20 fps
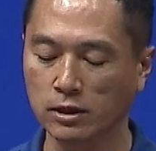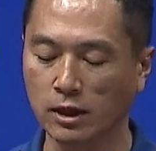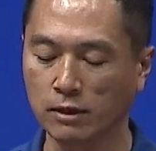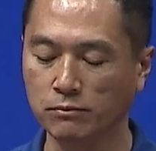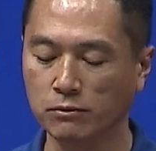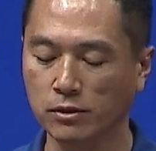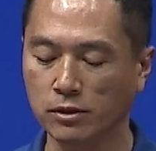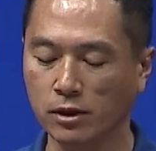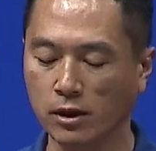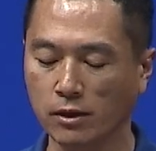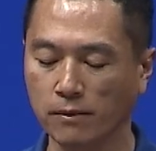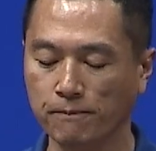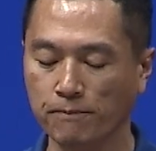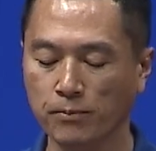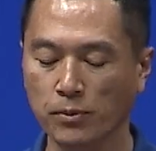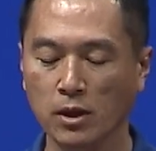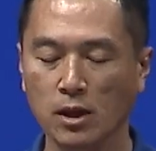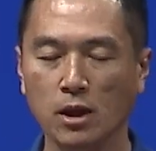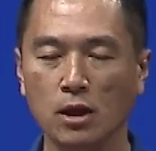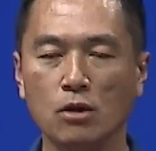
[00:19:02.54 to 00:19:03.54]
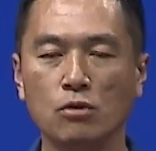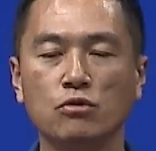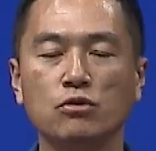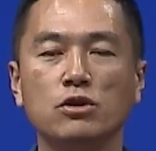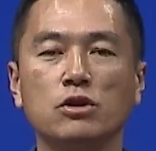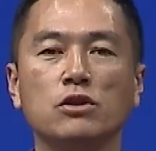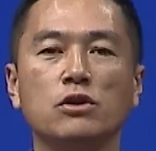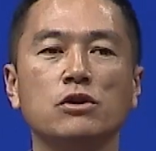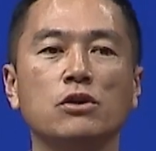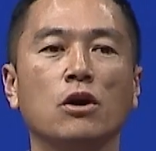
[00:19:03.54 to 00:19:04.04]
났는데
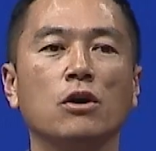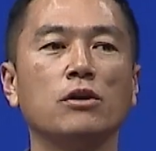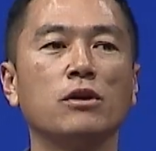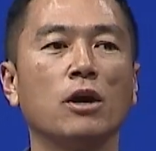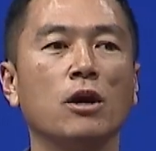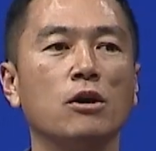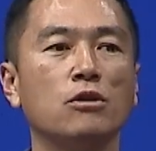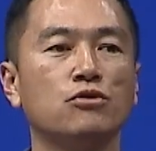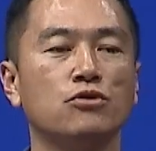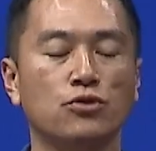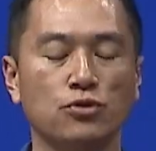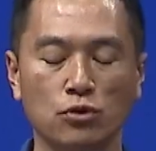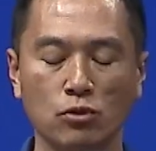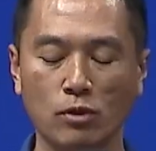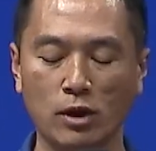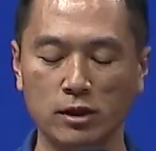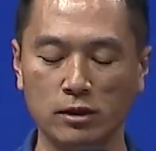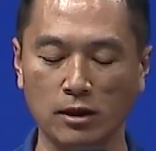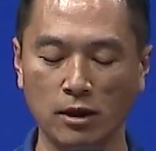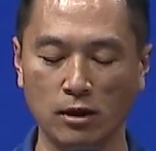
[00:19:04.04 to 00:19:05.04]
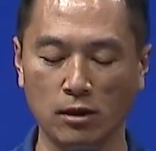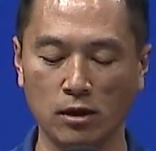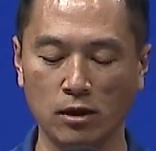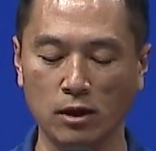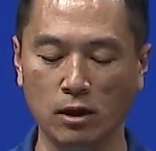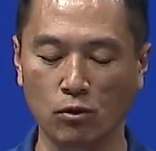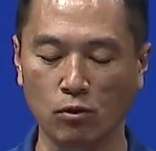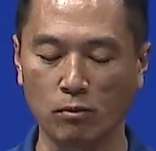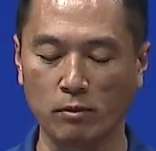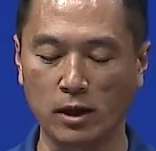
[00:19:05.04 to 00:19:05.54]
우리는 여기에 주로
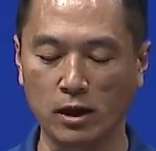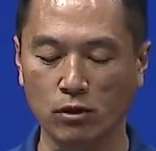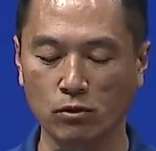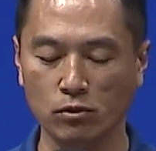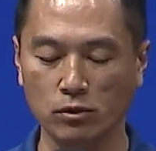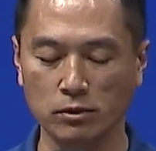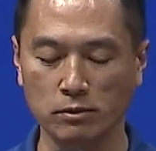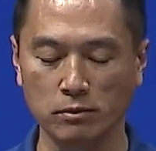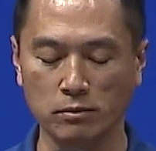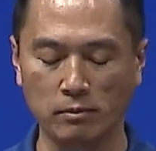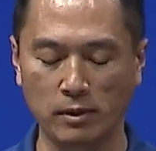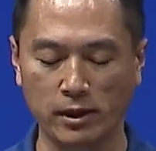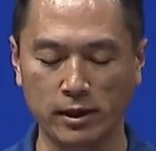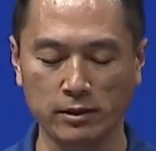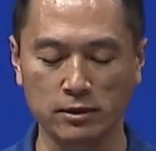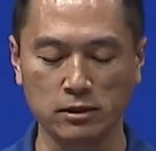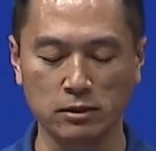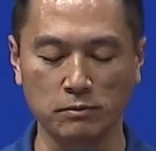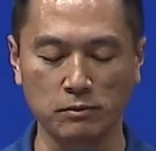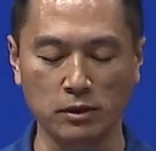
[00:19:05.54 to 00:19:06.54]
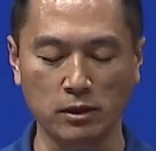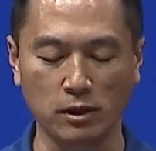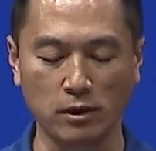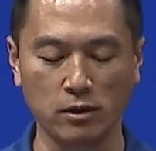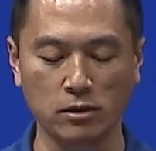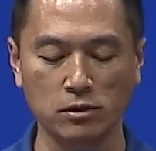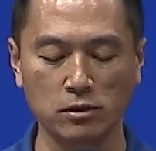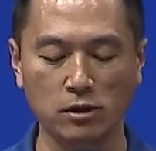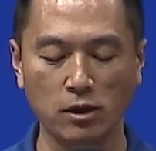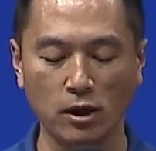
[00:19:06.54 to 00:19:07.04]
왔다라고 말하고 말했습니다.
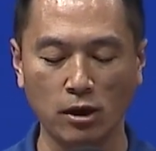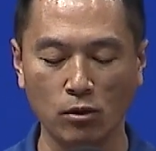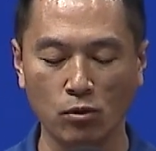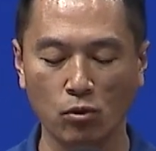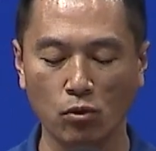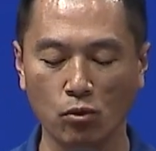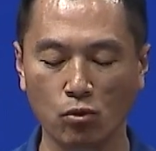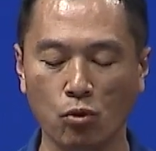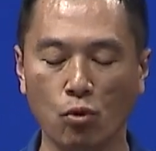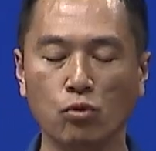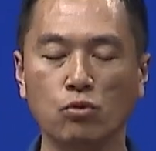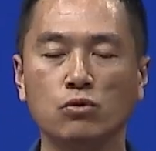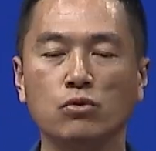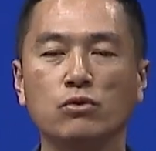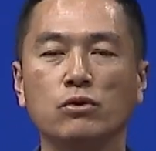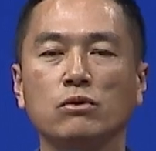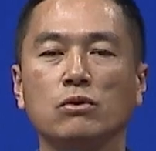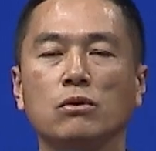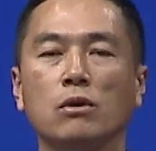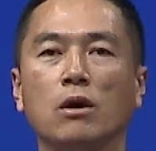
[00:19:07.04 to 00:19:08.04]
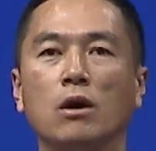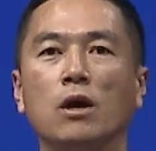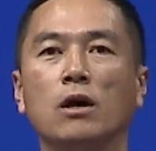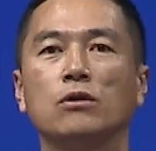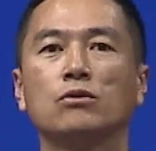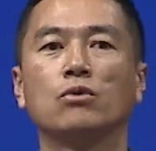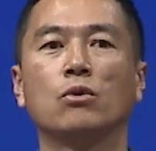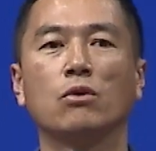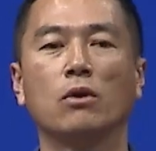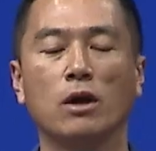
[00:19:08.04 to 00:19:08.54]
은퇴하고 고국
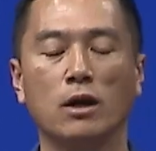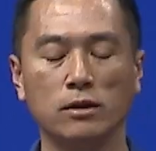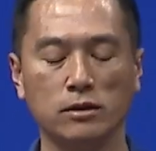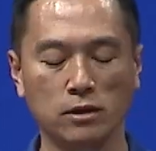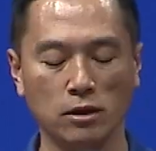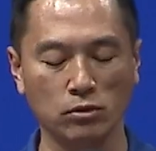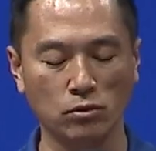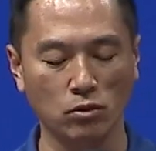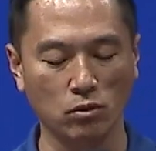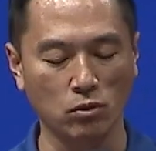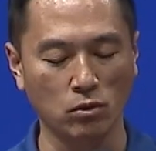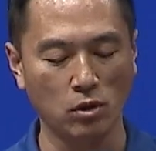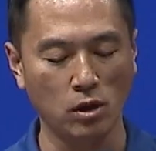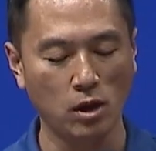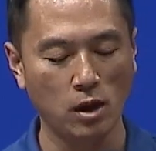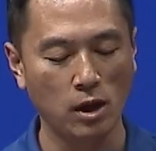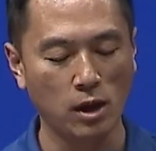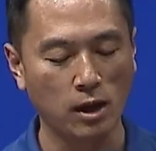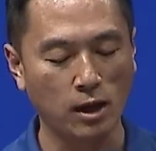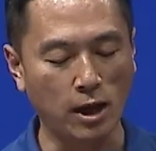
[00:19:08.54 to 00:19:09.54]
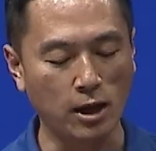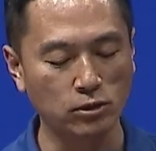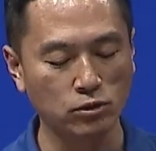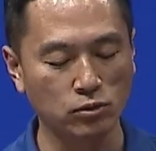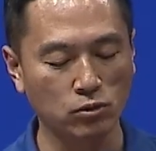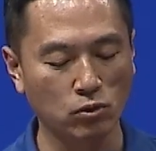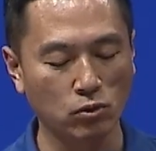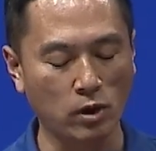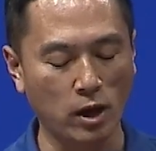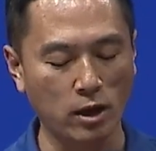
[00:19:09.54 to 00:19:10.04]
돌아갈 때도
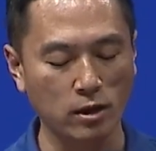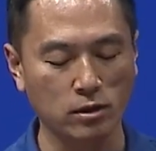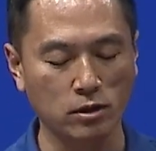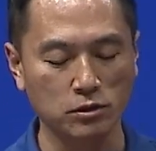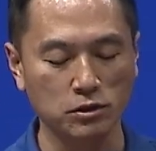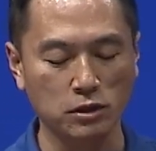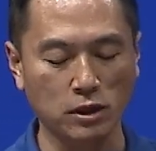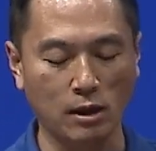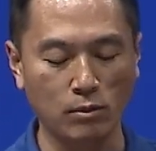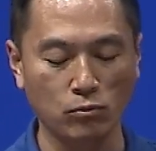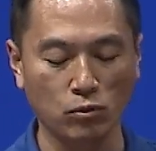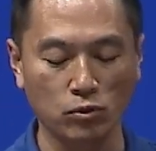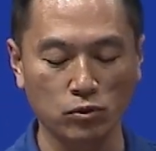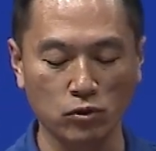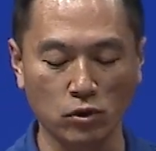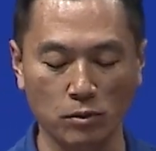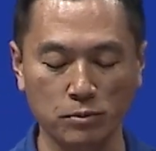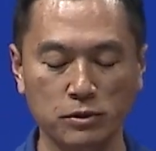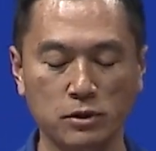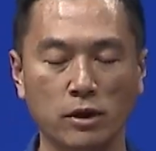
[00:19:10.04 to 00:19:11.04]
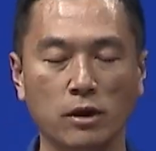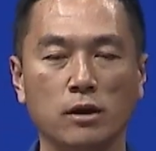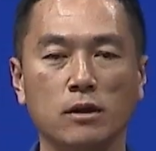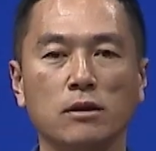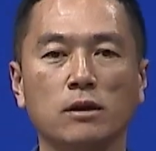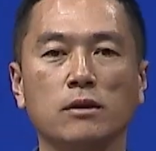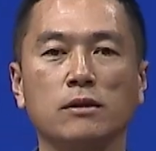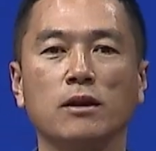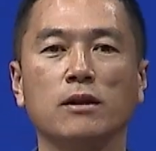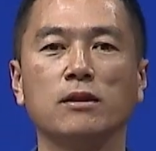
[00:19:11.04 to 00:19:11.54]
가지고 갈 것이 아무것도
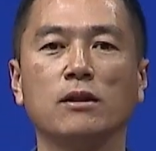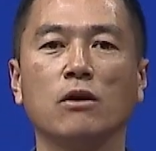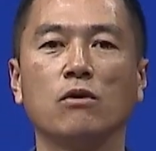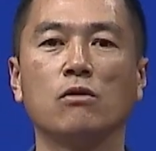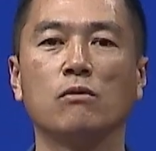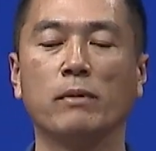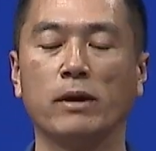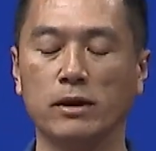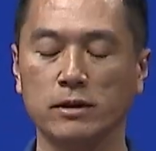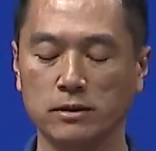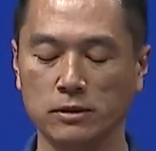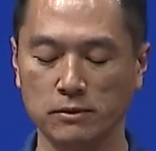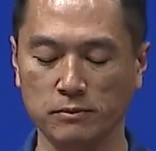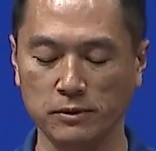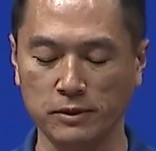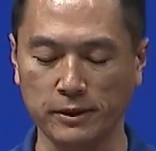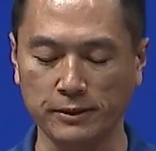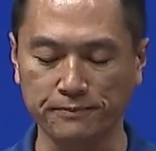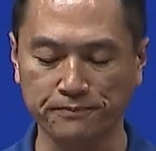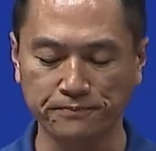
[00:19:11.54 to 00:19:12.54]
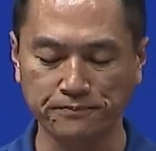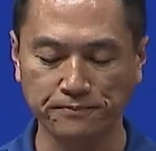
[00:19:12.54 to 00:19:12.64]
없어야 된다고 말했습니다.